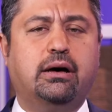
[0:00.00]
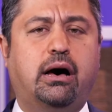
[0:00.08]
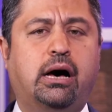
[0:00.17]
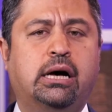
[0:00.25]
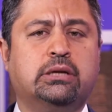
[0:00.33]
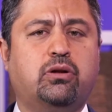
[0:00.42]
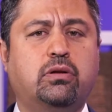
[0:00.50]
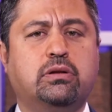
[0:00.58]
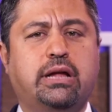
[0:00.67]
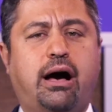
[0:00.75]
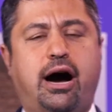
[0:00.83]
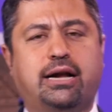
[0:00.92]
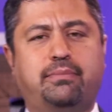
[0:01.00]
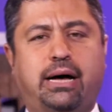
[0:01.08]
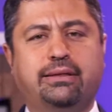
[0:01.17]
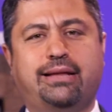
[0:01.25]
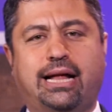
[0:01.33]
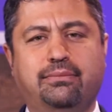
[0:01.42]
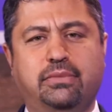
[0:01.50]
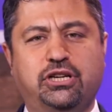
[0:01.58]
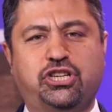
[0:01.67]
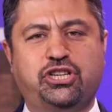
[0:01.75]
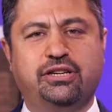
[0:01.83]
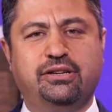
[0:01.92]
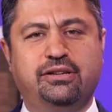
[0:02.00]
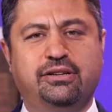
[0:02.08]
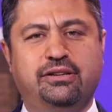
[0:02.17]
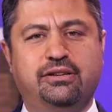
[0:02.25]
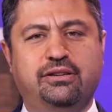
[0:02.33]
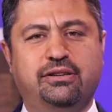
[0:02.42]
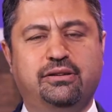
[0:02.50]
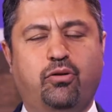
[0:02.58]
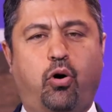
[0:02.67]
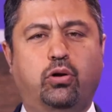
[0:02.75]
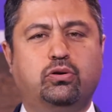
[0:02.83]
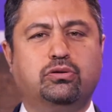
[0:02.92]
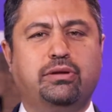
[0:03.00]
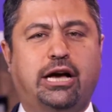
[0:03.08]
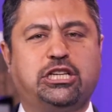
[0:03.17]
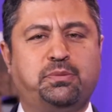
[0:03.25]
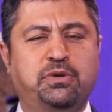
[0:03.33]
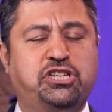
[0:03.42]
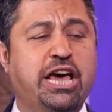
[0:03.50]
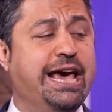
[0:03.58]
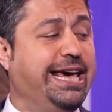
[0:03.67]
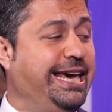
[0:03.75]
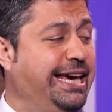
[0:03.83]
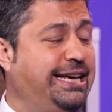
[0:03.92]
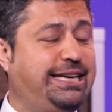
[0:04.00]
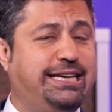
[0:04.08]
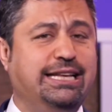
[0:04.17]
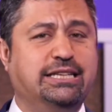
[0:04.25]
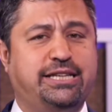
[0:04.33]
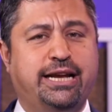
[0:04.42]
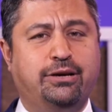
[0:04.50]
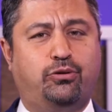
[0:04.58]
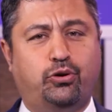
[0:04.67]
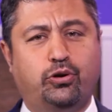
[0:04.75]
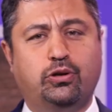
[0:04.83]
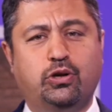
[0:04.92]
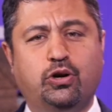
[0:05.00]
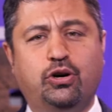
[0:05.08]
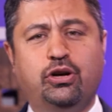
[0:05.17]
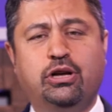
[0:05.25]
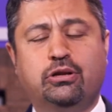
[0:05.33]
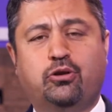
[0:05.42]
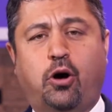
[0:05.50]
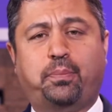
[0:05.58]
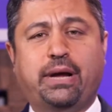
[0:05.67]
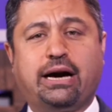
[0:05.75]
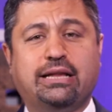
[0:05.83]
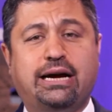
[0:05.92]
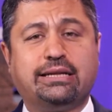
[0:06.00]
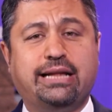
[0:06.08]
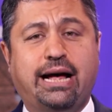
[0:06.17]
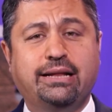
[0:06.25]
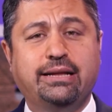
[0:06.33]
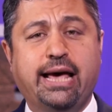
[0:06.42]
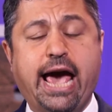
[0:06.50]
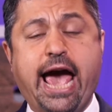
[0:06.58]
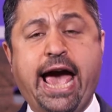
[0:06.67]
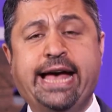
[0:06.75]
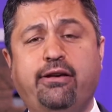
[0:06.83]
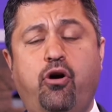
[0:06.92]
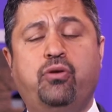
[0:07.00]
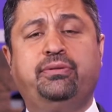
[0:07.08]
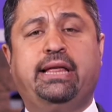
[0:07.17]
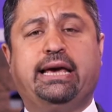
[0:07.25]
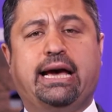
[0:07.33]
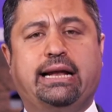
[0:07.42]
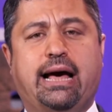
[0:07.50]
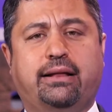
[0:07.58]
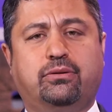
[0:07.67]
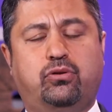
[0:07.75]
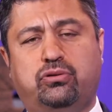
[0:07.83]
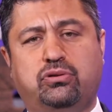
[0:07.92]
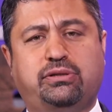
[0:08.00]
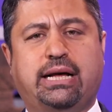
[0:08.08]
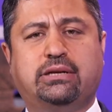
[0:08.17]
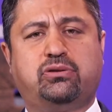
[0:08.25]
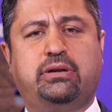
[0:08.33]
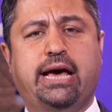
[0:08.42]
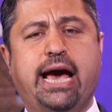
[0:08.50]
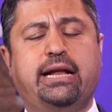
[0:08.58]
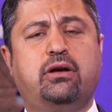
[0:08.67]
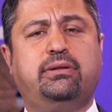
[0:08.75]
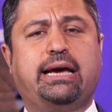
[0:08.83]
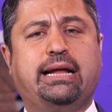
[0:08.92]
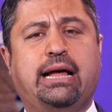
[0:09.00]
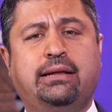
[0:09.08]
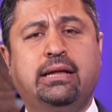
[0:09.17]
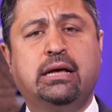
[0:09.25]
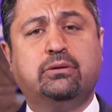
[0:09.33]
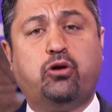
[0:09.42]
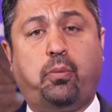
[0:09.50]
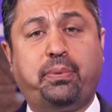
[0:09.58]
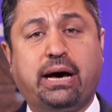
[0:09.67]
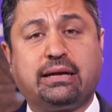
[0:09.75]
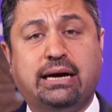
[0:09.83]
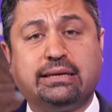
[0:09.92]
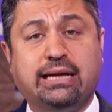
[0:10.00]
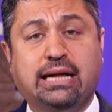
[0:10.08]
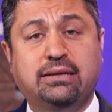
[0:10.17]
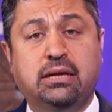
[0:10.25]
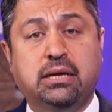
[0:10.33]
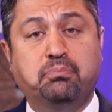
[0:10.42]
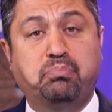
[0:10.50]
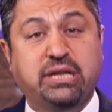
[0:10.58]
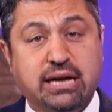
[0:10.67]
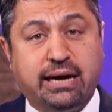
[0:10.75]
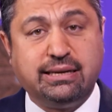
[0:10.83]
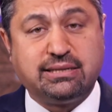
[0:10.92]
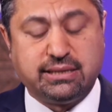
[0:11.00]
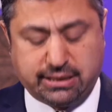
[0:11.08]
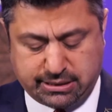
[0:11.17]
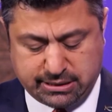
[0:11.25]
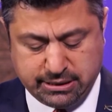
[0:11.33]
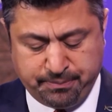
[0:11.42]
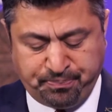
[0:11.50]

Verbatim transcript: Anadolu'da harmanlanmış, olgunlaşmış ilk kilisenin kurulduğu topraklardan en önde gelen, Kudüs'ten sonra en önde gelen topraklardan bir tanesidir.